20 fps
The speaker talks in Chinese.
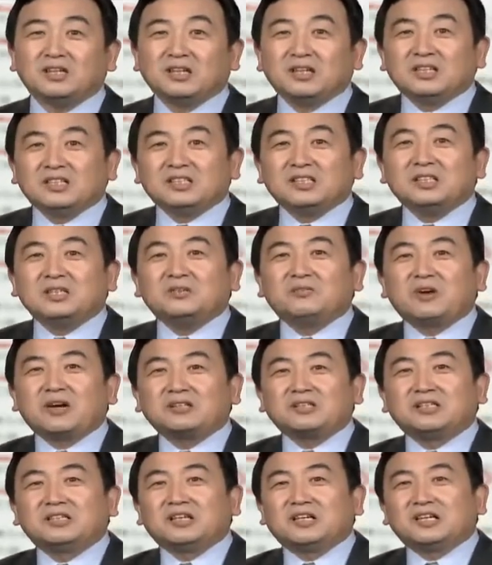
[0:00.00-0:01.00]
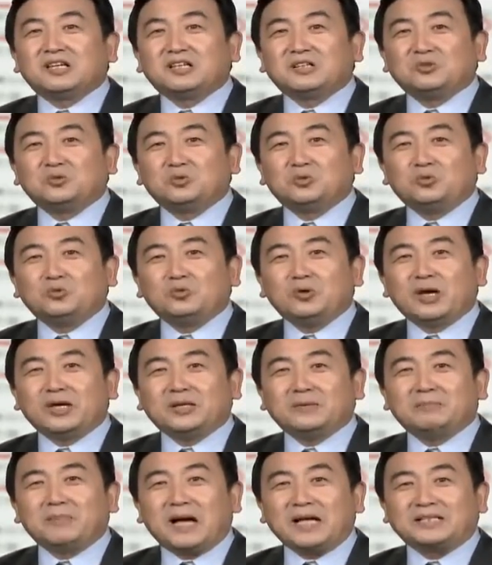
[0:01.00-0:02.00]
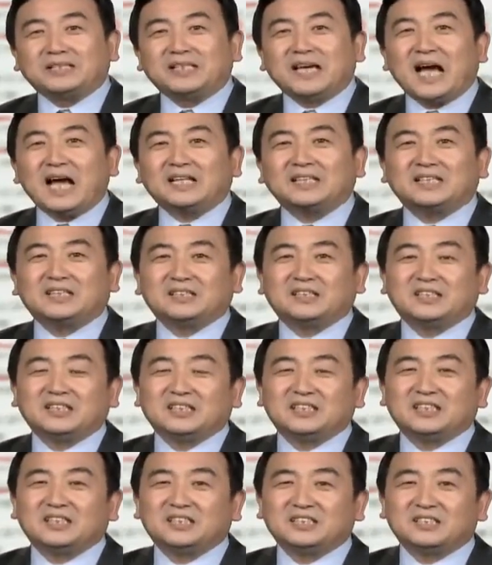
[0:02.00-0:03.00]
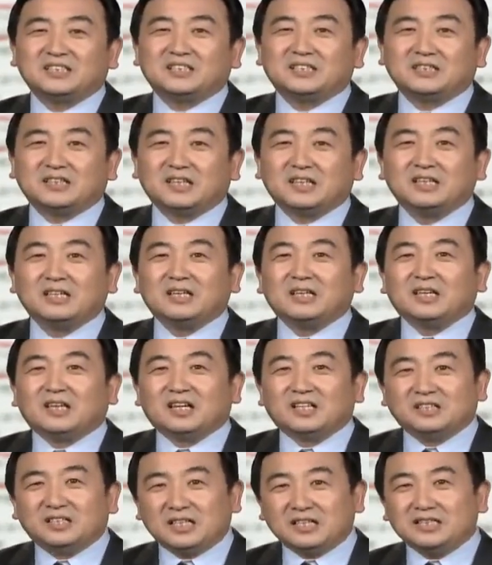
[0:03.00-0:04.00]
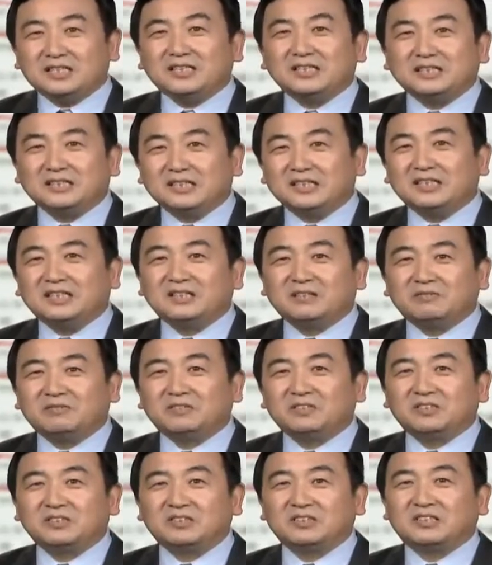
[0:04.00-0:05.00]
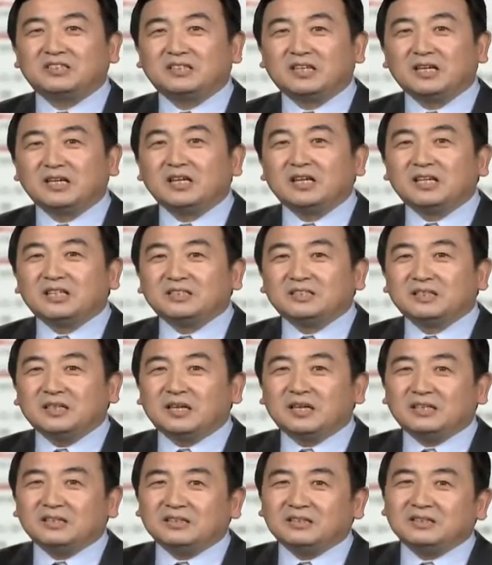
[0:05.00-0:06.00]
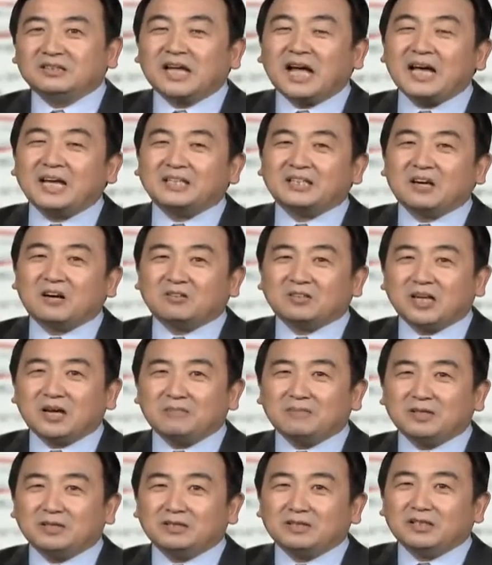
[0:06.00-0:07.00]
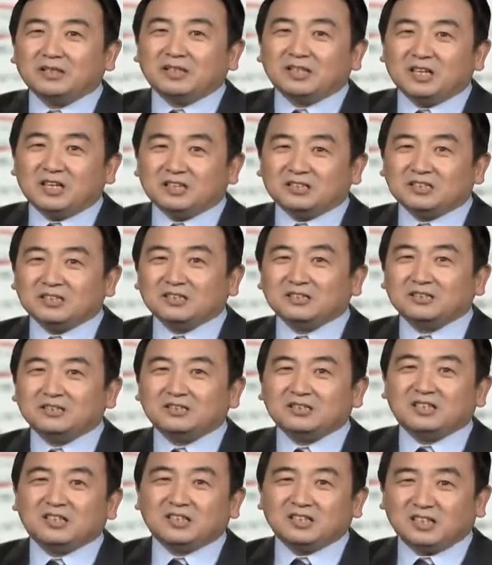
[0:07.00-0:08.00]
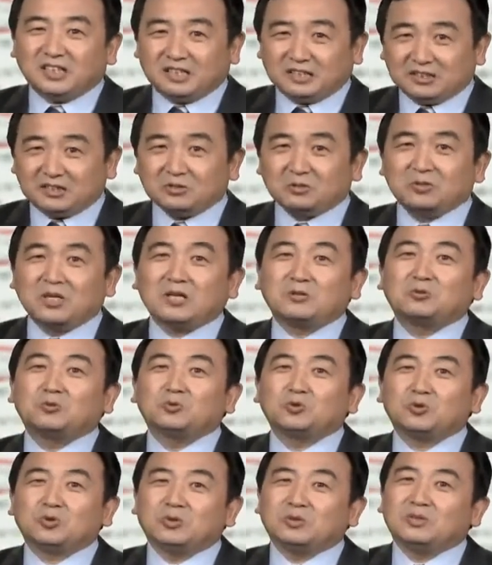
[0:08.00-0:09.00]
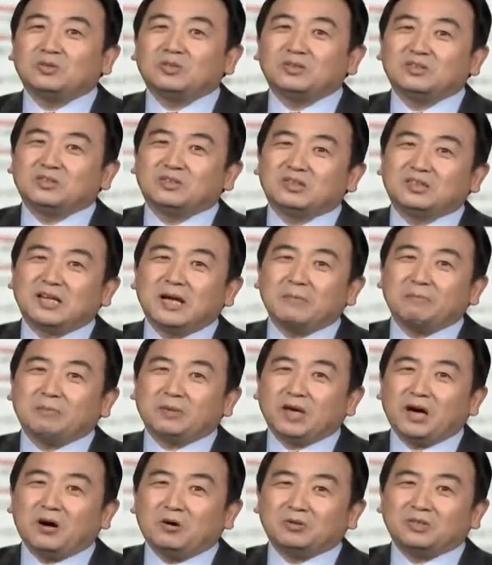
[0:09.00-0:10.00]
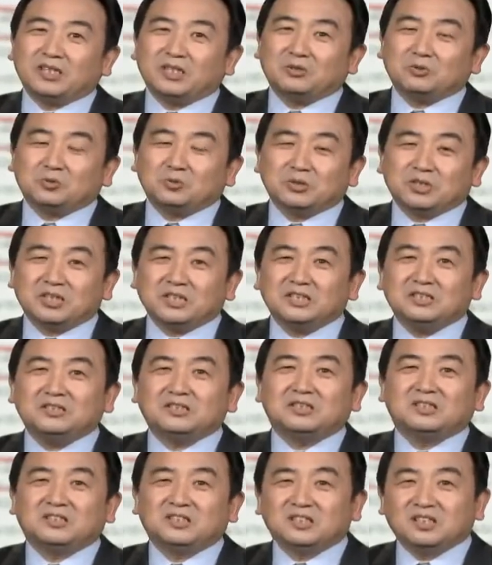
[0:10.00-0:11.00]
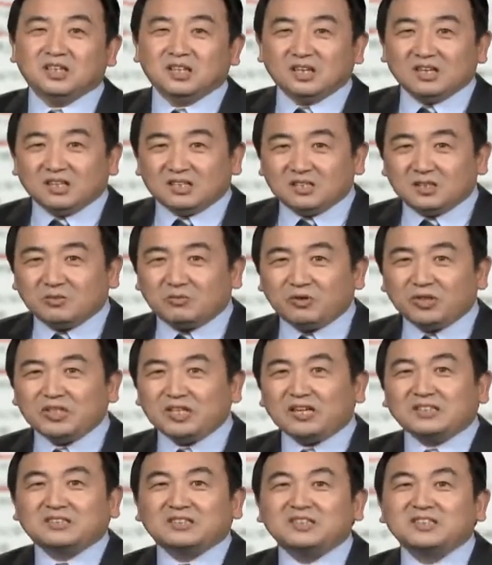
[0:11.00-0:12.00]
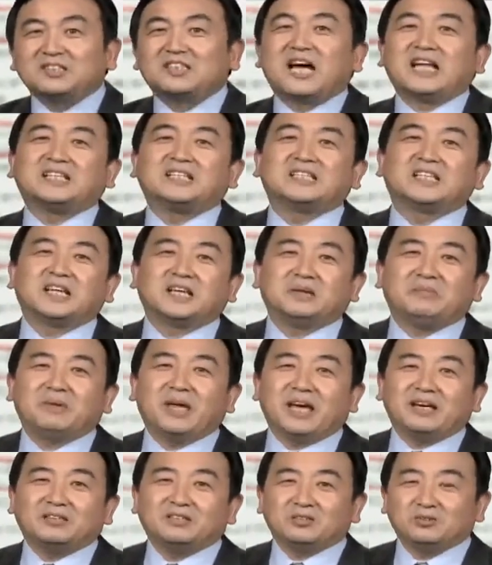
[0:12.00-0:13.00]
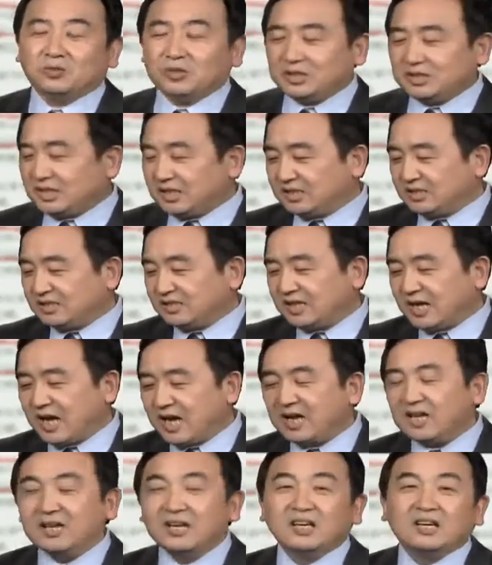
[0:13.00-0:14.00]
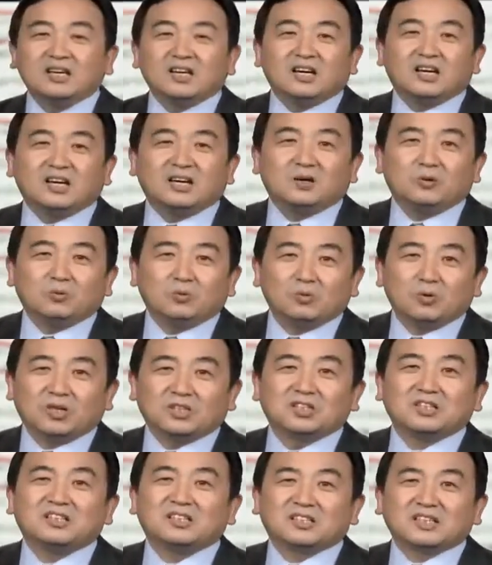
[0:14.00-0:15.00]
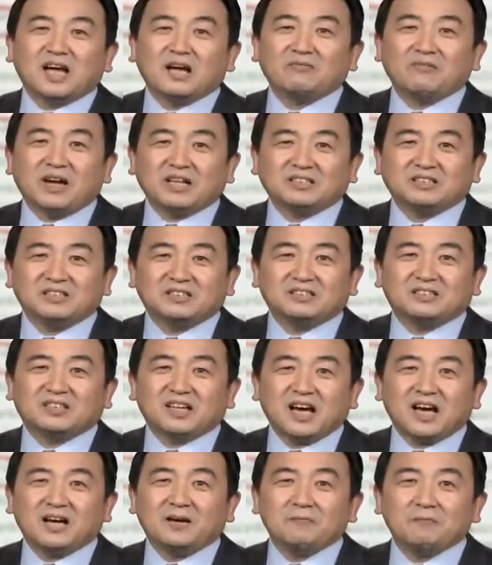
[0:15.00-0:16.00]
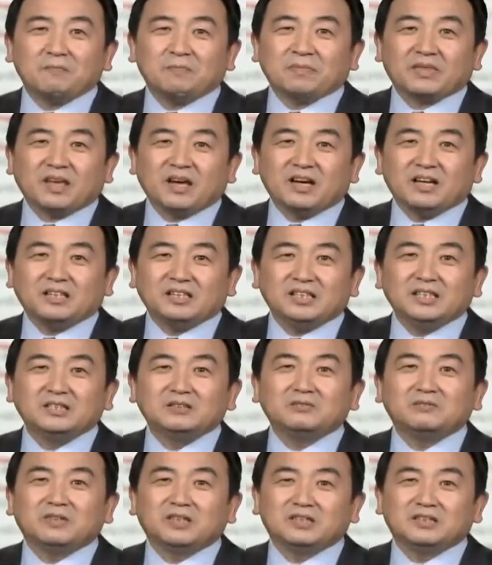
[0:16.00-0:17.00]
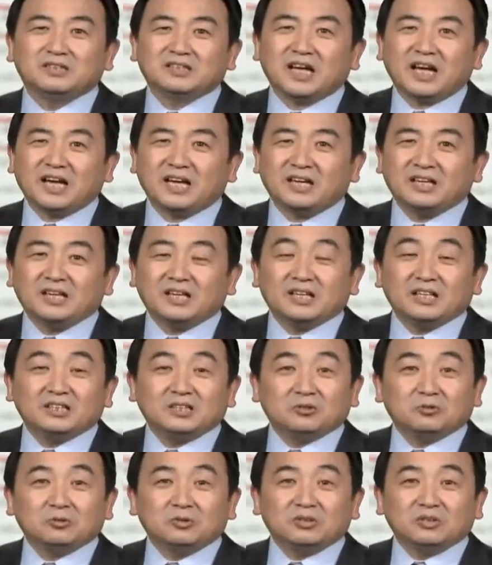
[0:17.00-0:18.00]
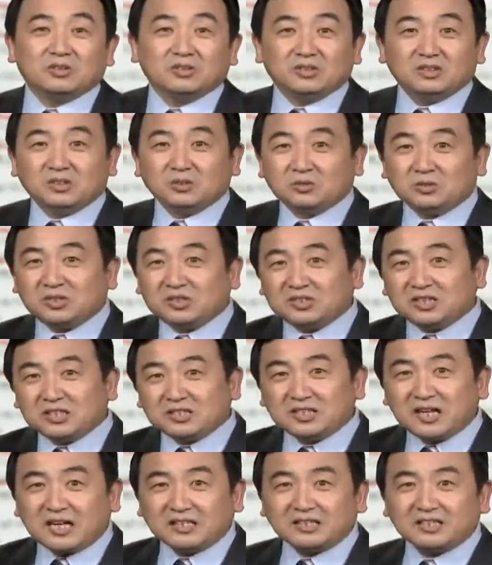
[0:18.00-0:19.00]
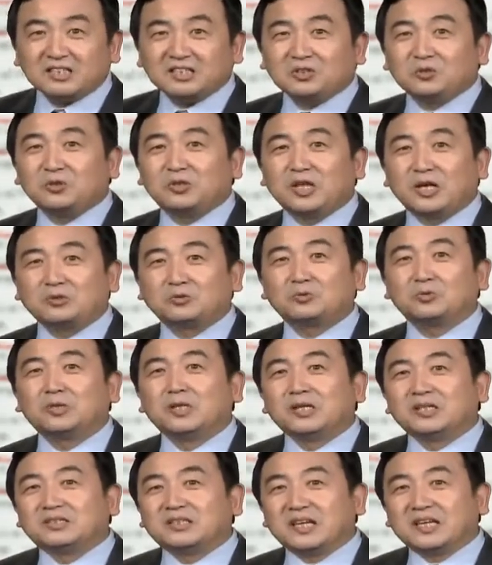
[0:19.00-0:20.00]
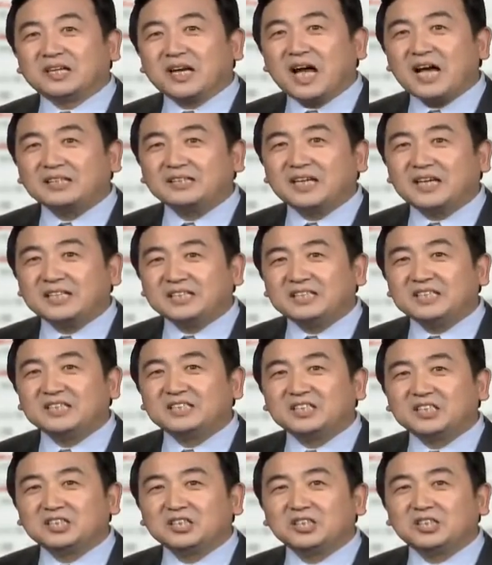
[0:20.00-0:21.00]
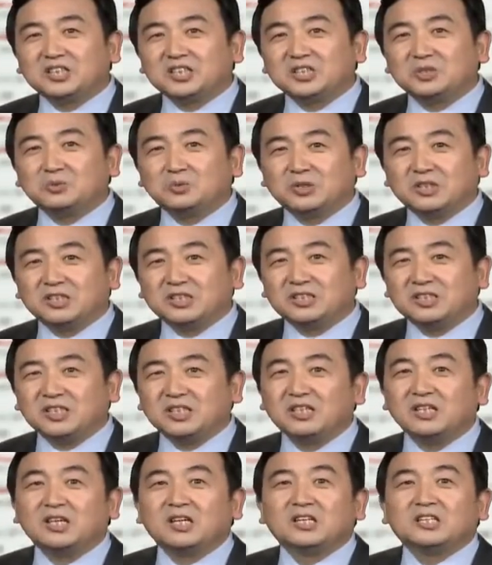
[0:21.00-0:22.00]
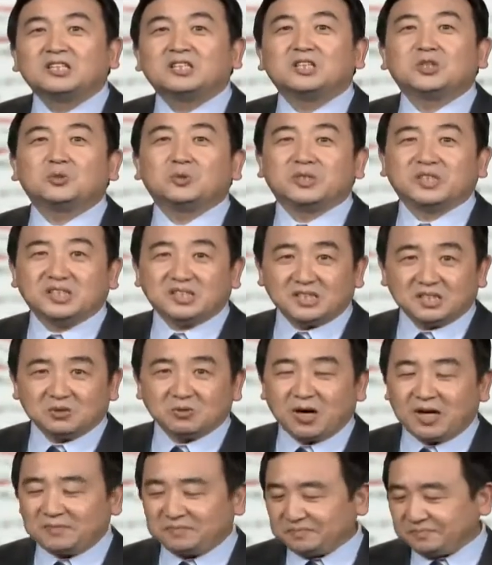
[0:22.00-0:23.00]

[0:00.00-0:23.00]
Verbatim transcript: 西方人呢，很愿意把家庭的一些事情呢，人性的一些事情呢，呃，带到他们呃政治的领袖当中去，那表现出亲和和非常自然的那一面。所以这是他，呃，我个人看法，这是他，呃，英文在就。就是正常的社会当中，在看待一些政治事务的一些社会的习惯。